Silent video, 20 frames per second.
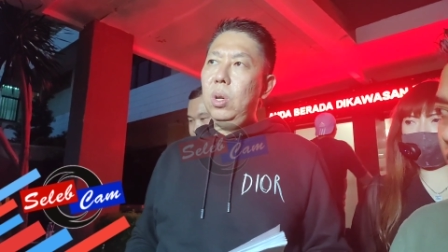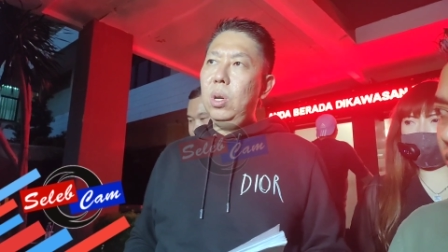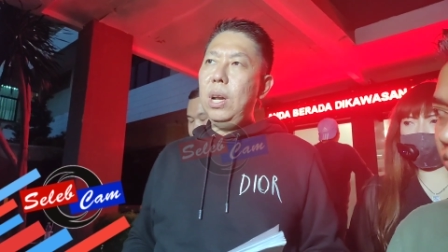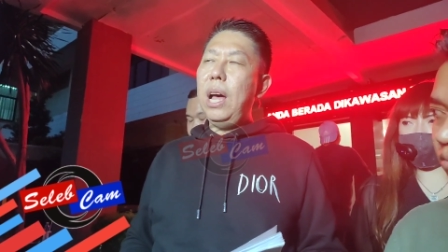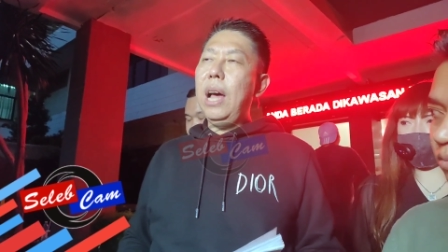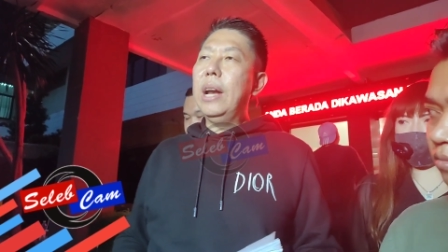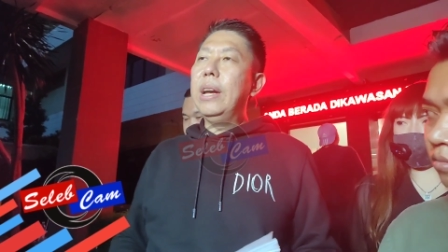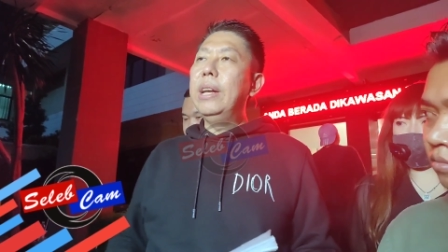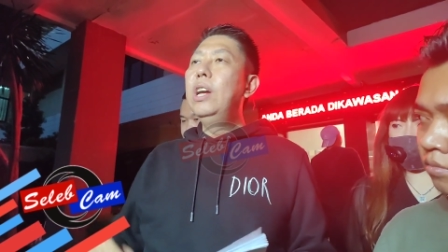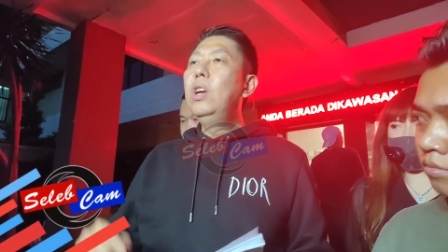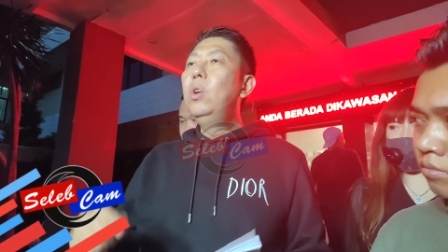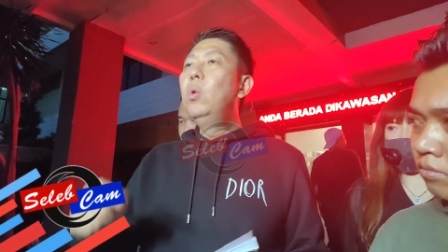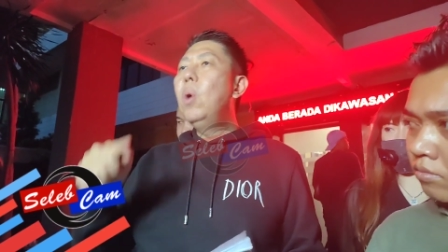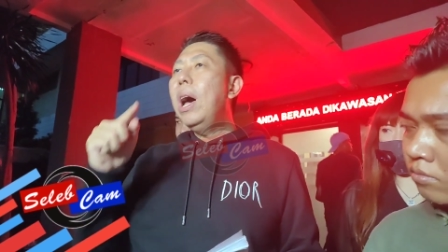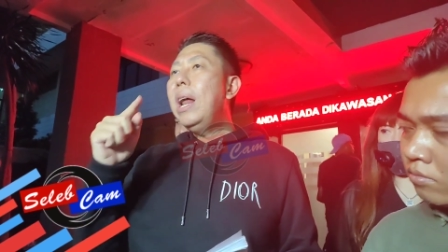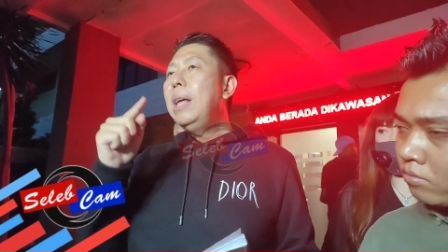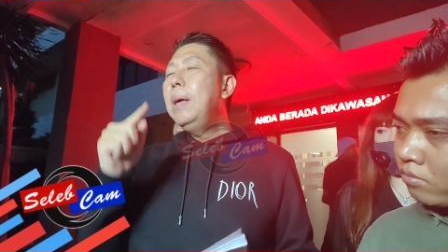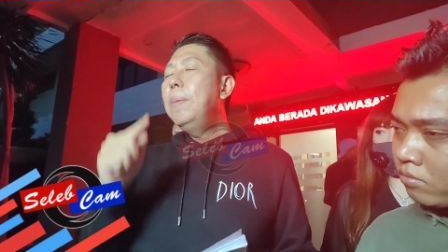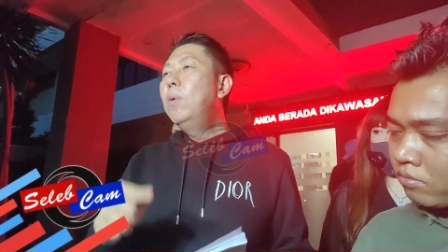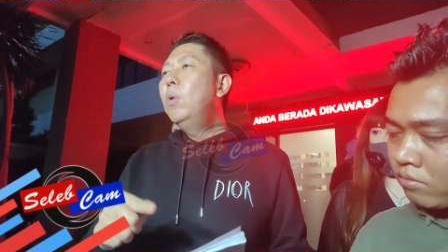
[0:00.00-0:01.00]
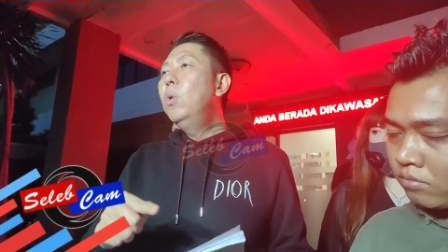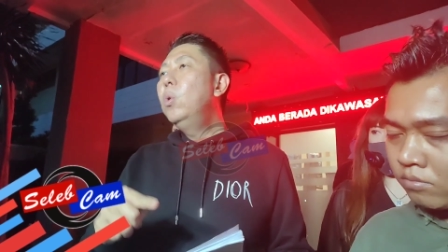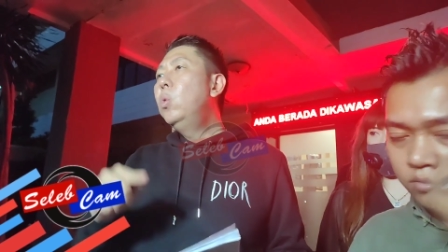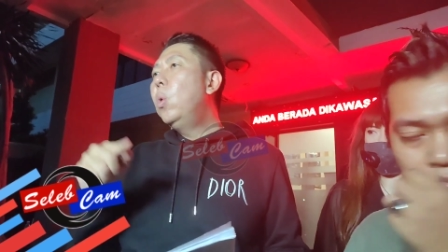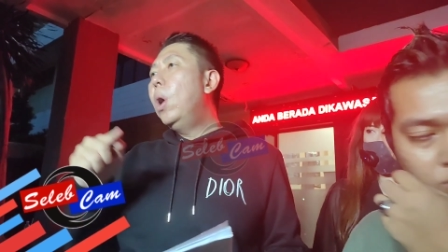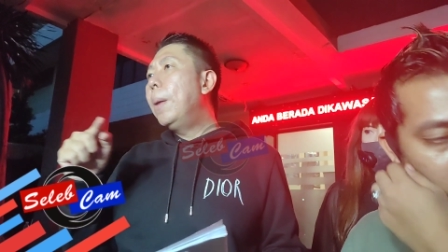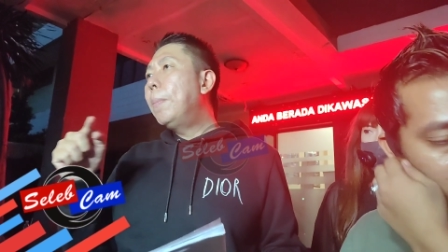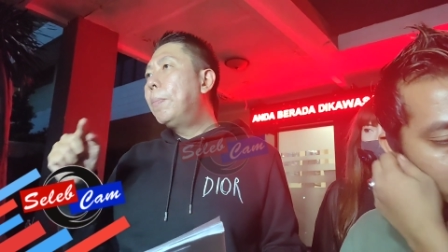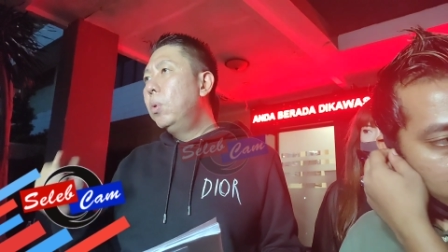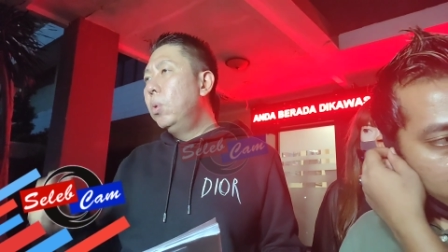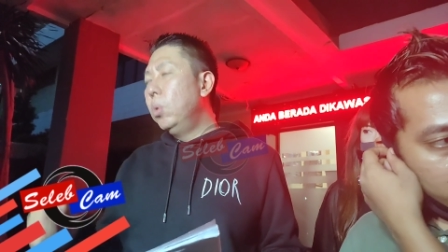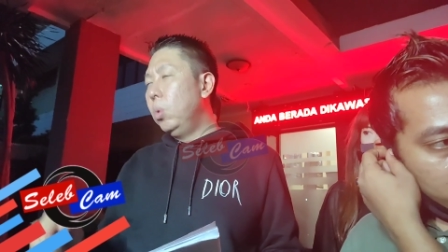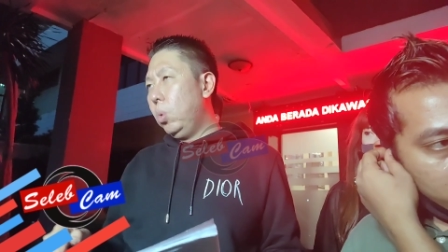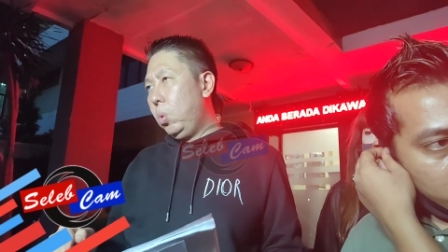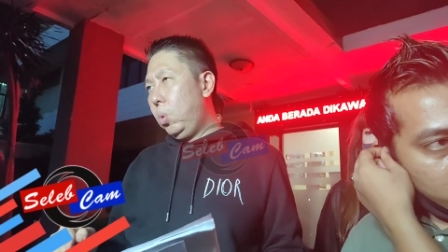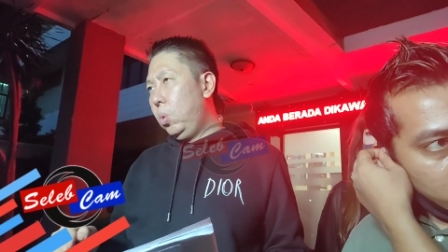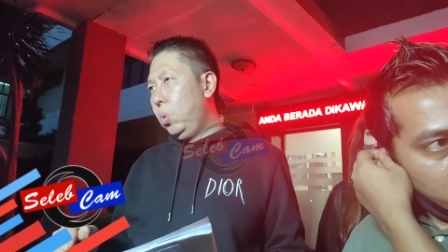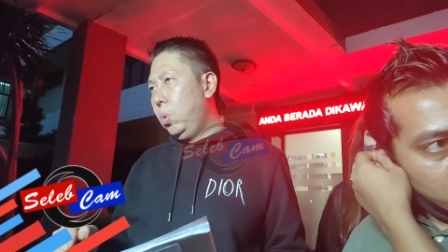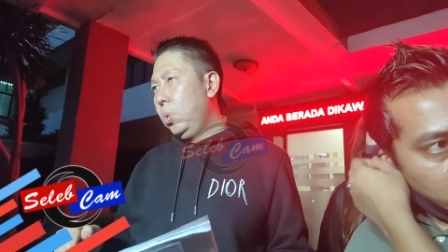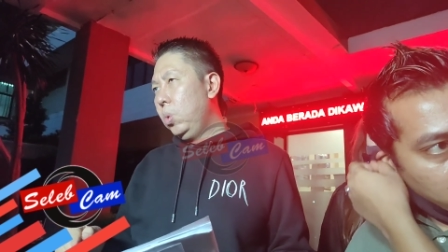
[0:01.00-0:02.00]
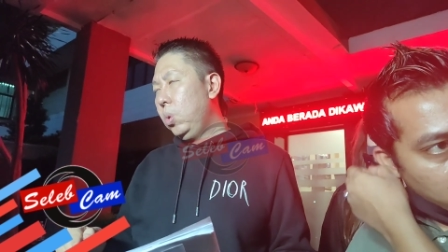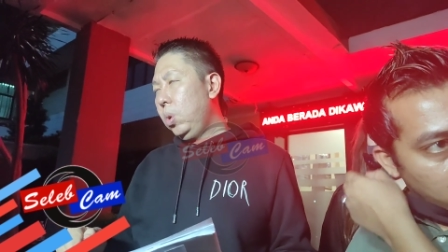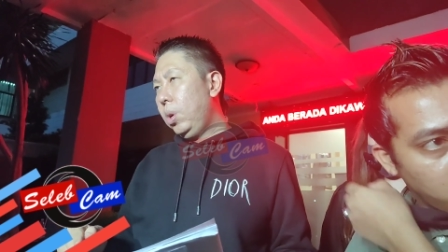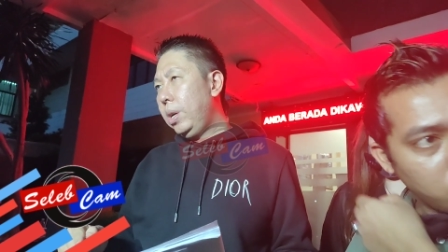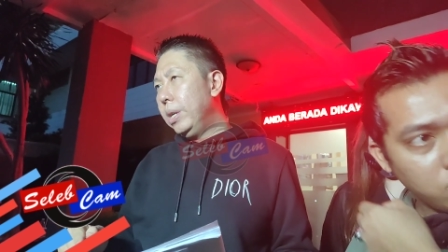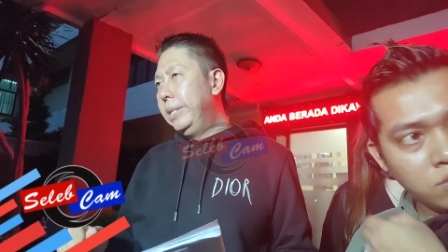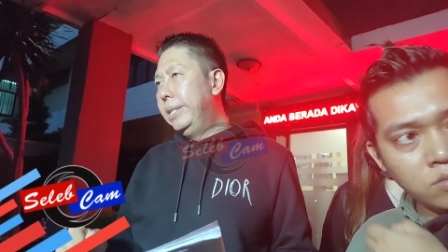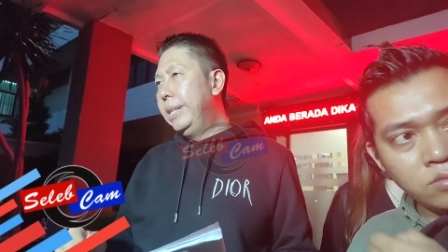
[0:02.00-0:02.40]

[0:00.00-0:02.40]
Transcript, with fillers: nah di 2020